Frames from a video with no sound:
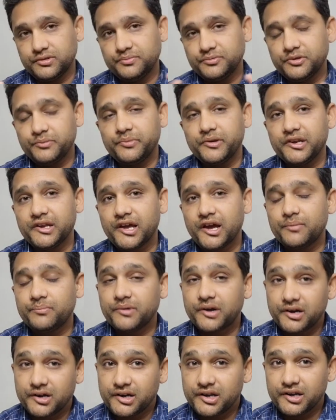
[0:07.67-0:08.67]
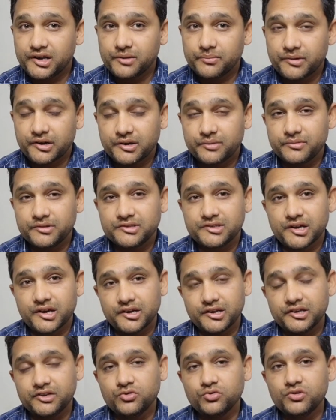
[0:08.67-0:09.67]
सबसे पहले आप अंडे के बारे में
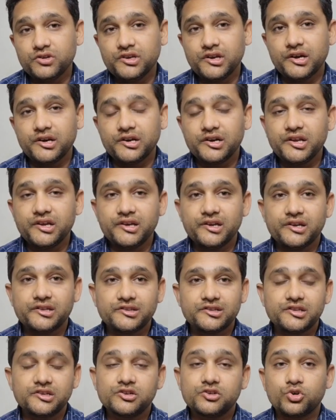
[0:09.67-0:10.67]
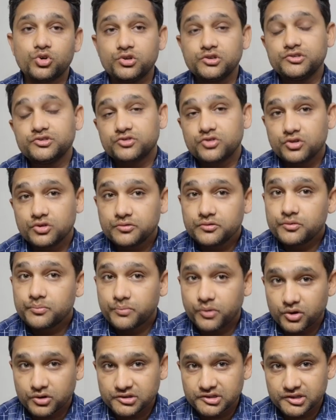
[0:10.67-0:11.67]
जान लें क्योंकि अंडे के अंदर कोलेस्ट्रॉल भी
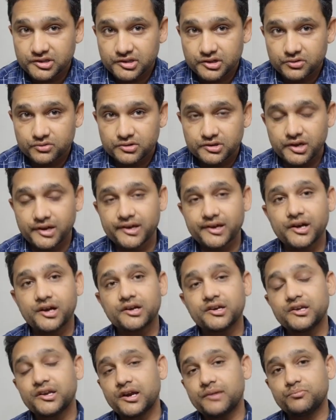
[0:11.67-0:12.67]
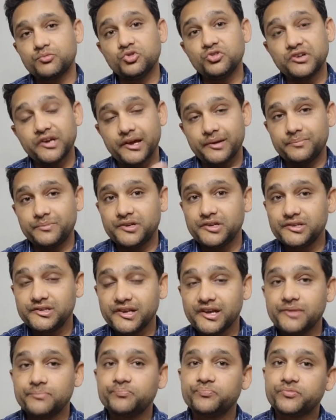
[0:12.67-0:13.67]
बहुत ज़्यादा होता है अगर आपको डायबिटीज़
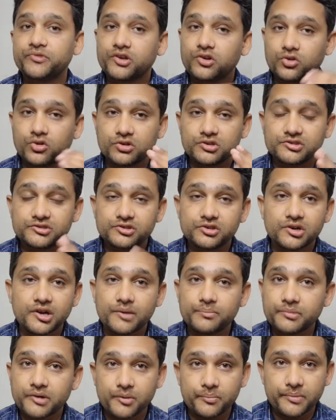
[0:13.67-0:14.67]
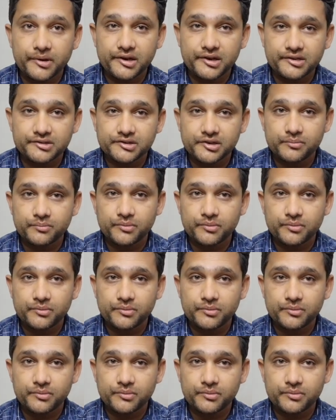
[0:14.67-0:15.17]
है कोलेस्ट्रॉल आपका पहले से